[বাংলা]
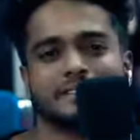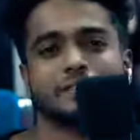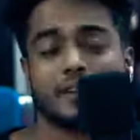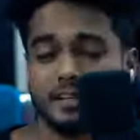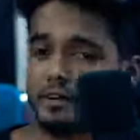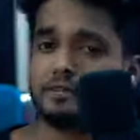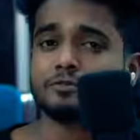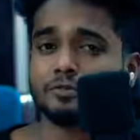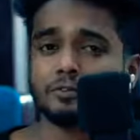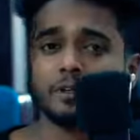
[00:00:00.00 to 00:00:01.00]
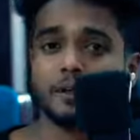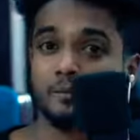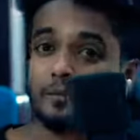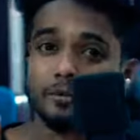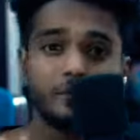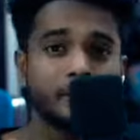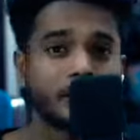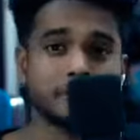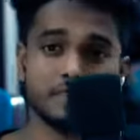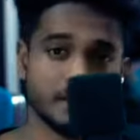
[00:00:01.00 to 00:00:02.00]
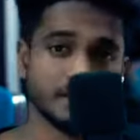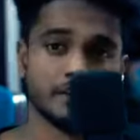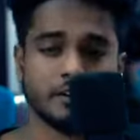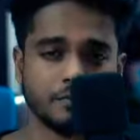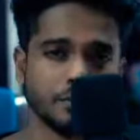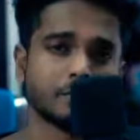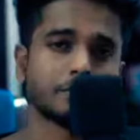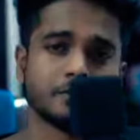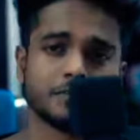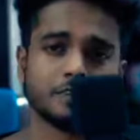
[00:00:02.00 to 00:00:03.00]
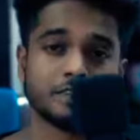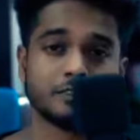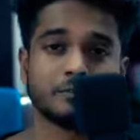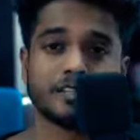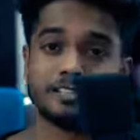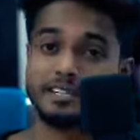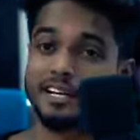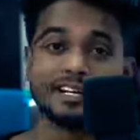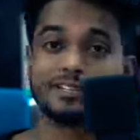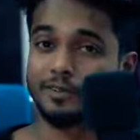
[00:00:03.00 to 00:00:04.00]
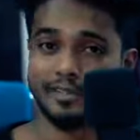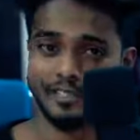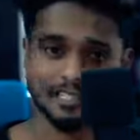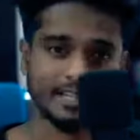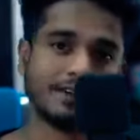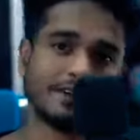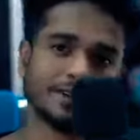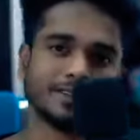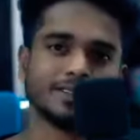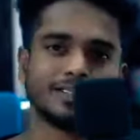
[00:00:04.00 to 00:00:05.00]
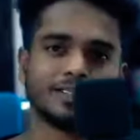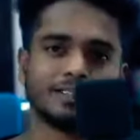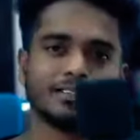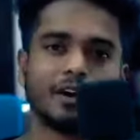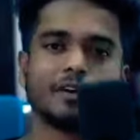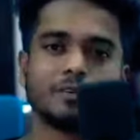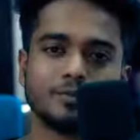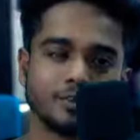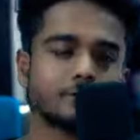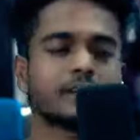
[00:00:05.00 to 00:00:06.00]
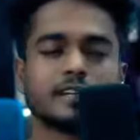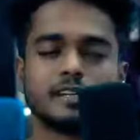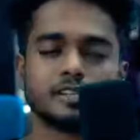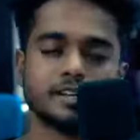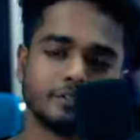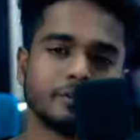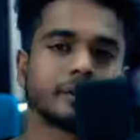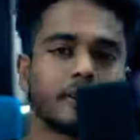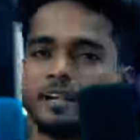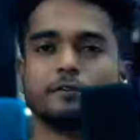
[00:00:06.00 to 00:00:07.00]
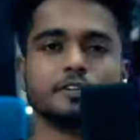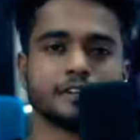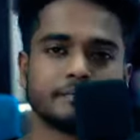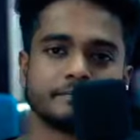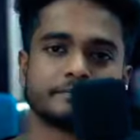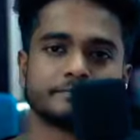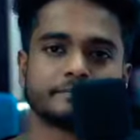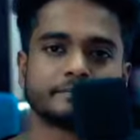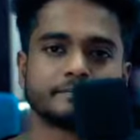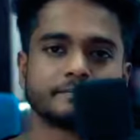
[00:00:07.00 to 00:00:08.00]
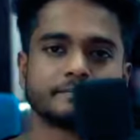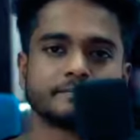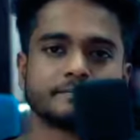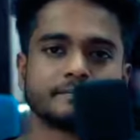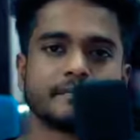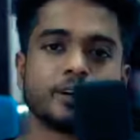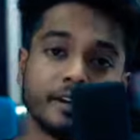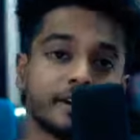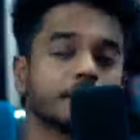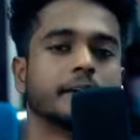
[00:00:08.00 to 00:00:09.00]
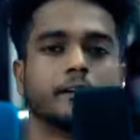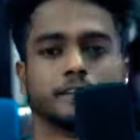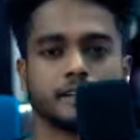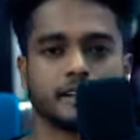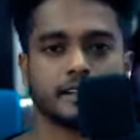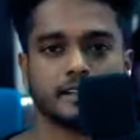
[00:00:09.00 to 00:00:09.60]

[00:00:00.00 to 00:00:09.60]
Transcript: কোনো একটা মানুষ তোমাকে পুরোপুরিভাবে জেনে যাওয়ার পরেও যদি সে তোমাকে ছেড়ে চলে না যায় কখনো তাহলে বুঝবে সে তোমাকে ভালোবাসে অনেকটা ভালোবাসে